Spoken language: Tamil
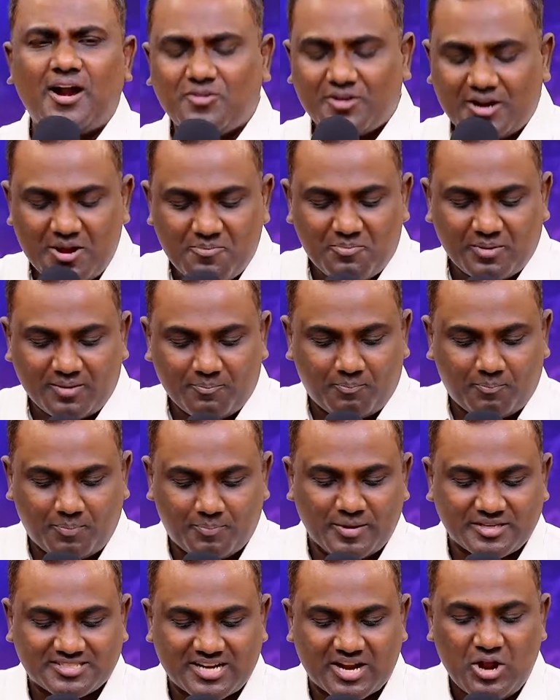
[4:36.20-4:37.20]
ஆண்டவர் என்ன
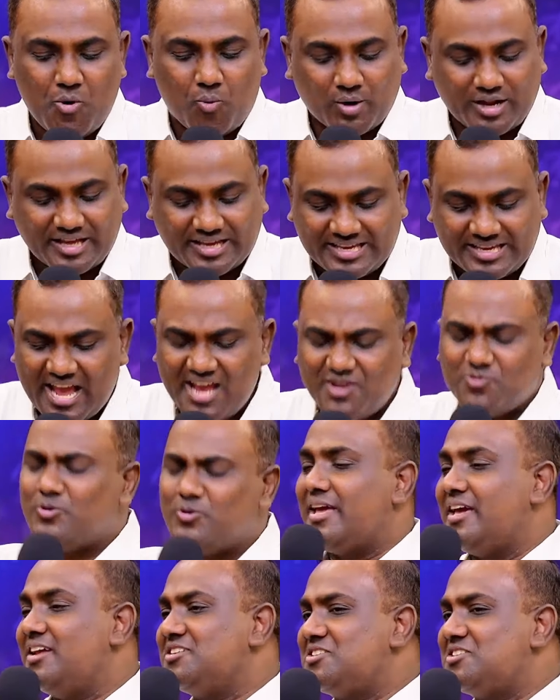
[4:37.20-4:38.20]
பேசுறான் உனக்கு ஏன்
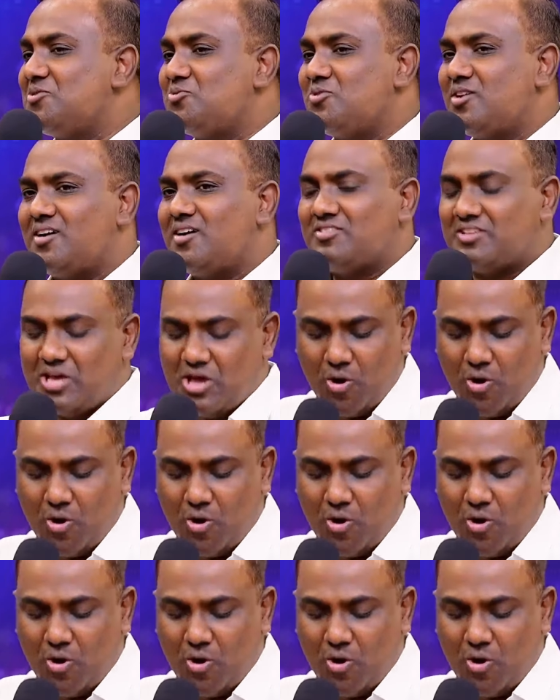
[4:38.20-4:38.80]
எரிச்சல் உண்டாகும்